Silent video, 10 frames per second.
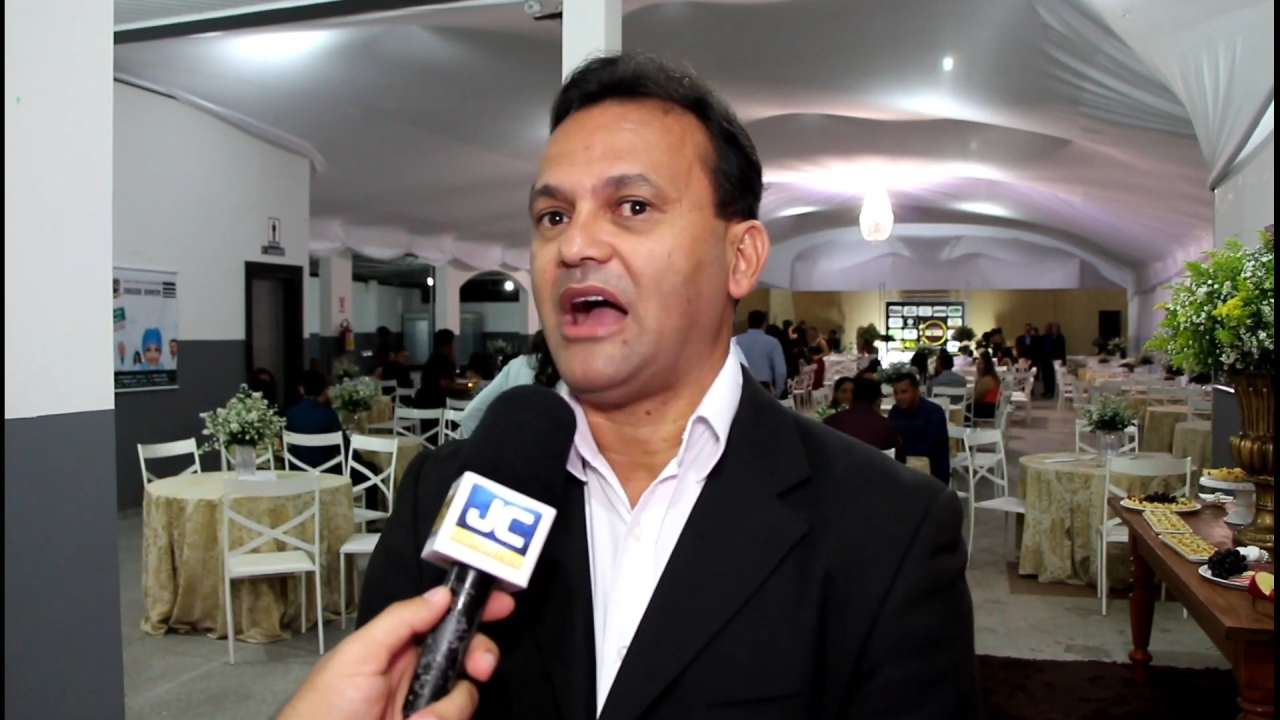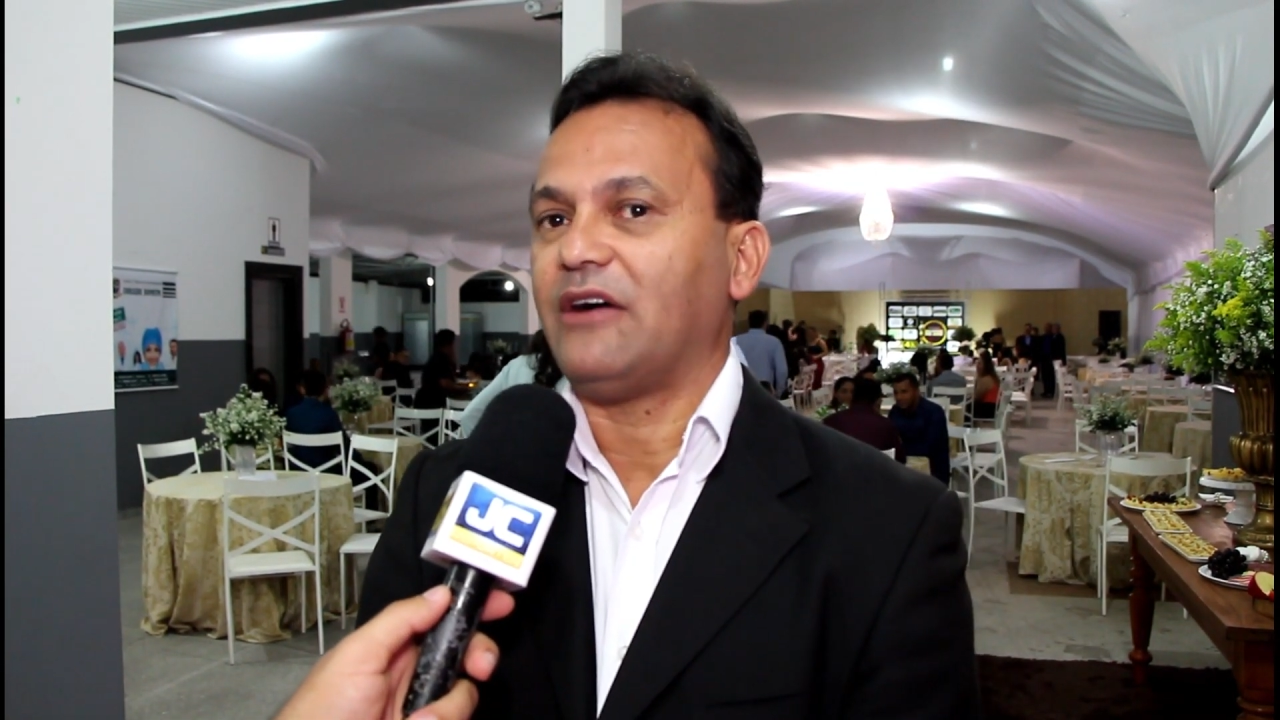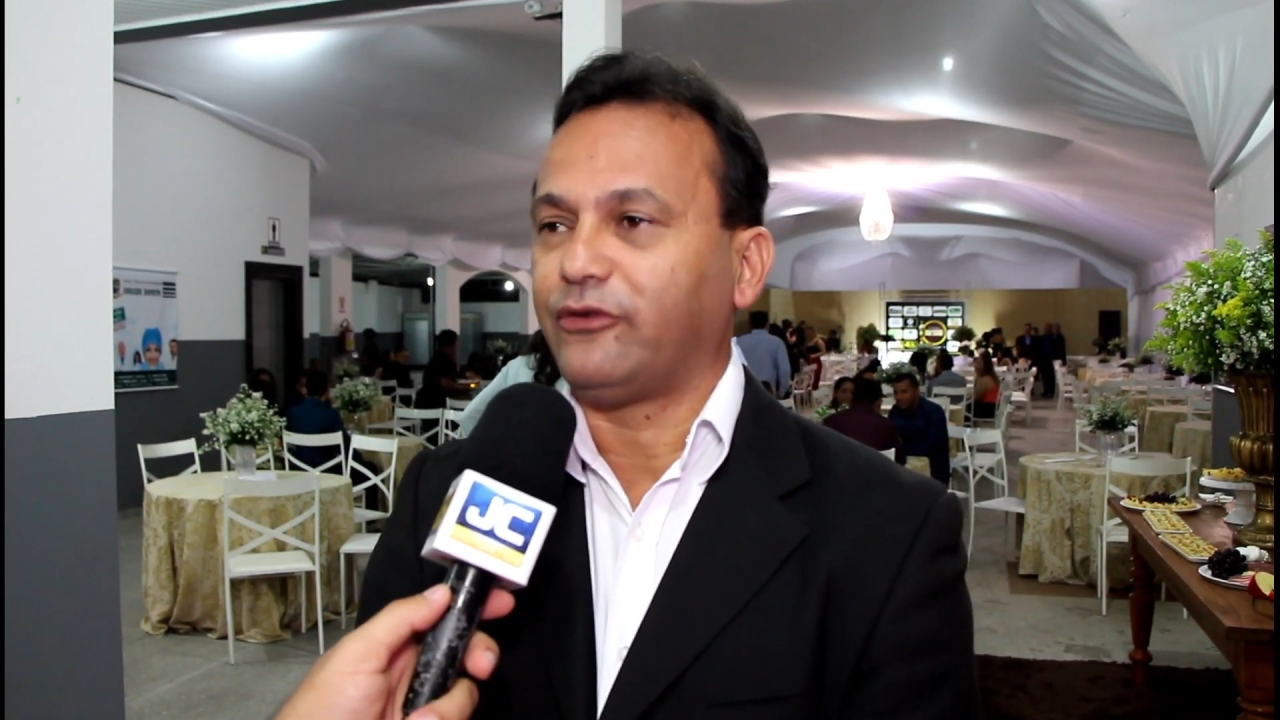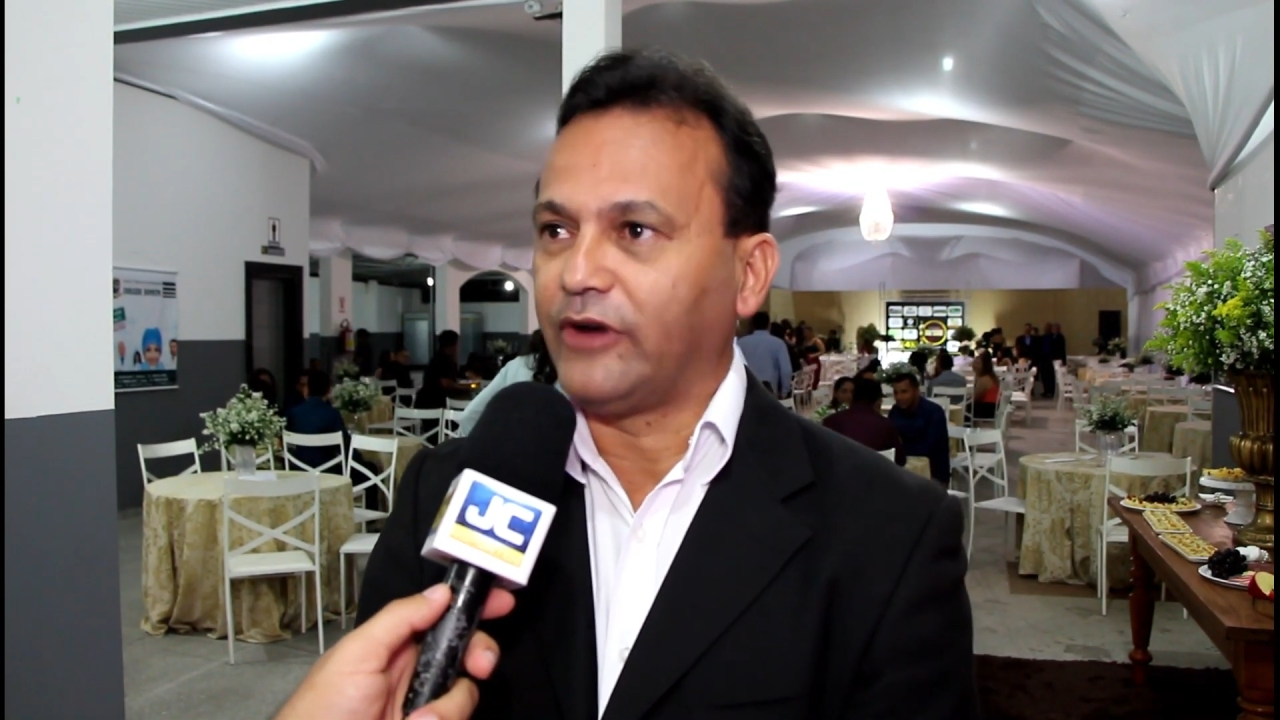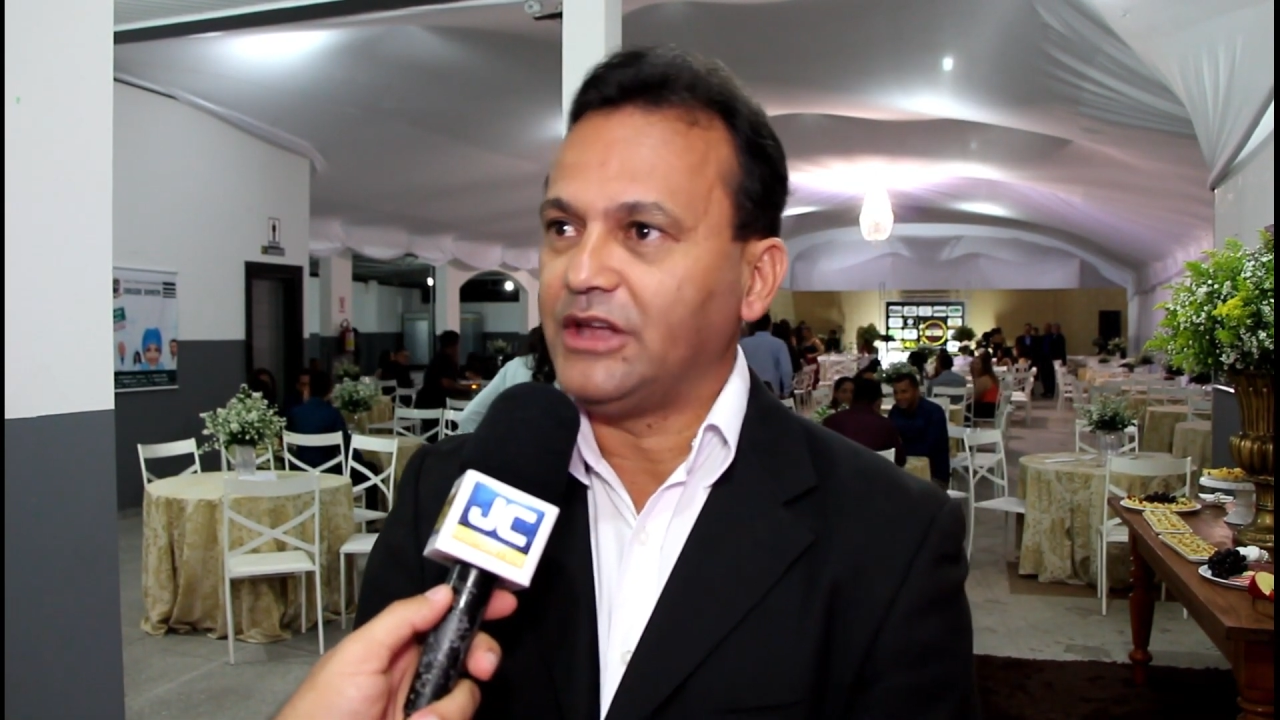
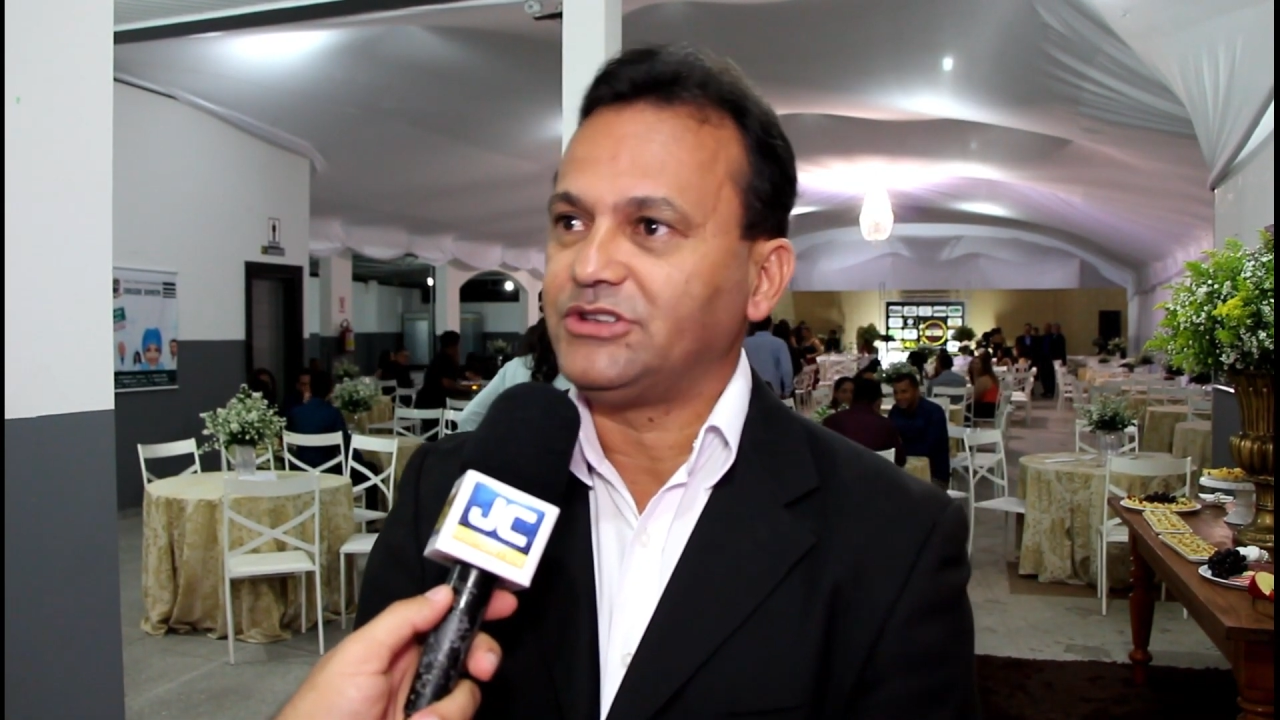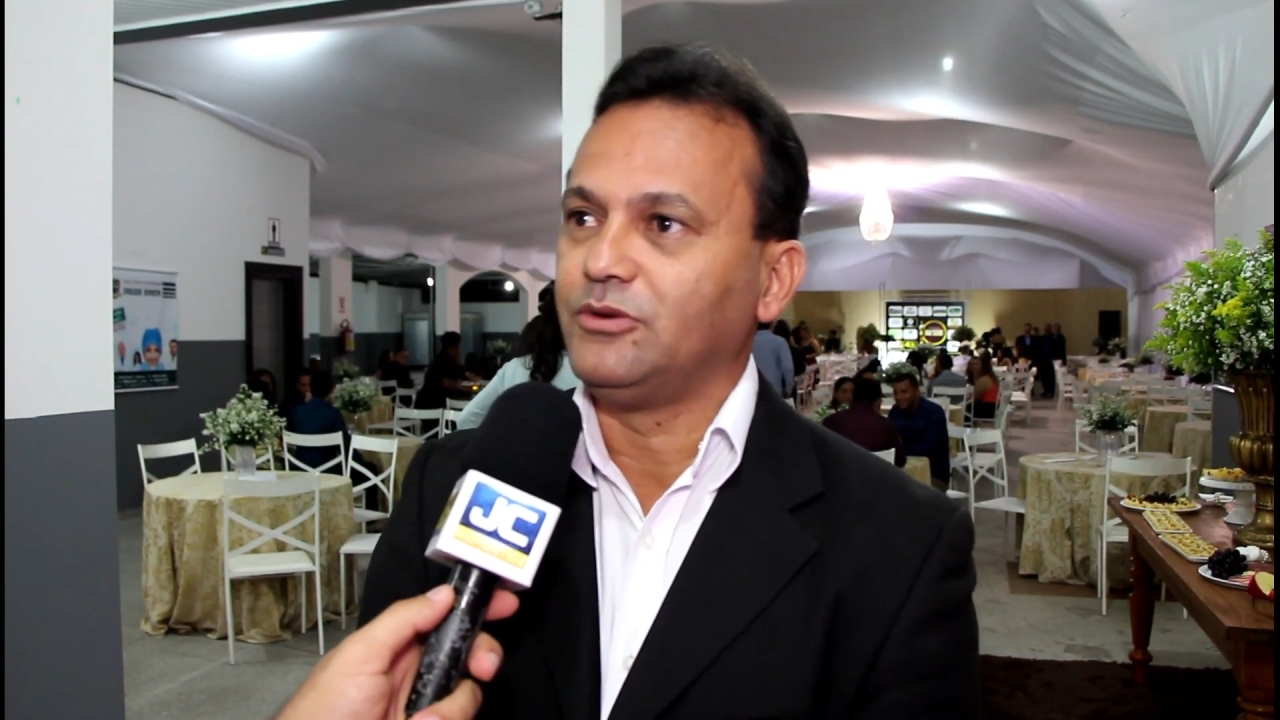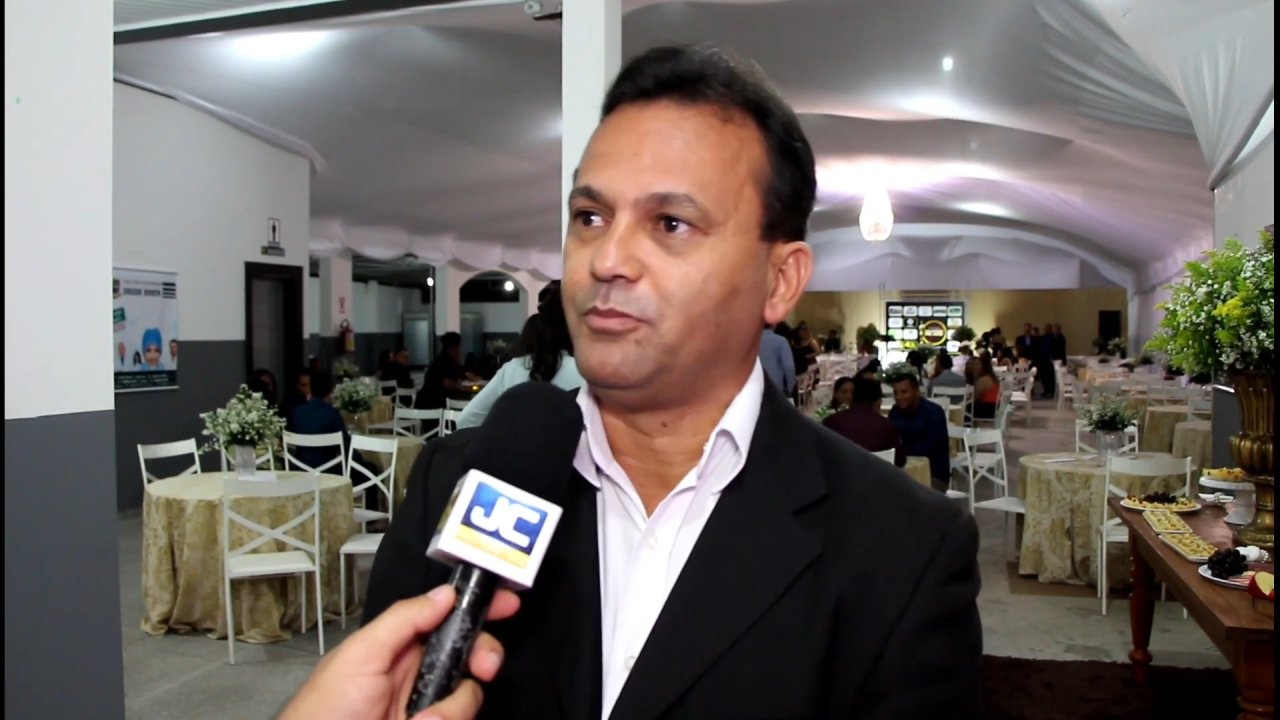à frente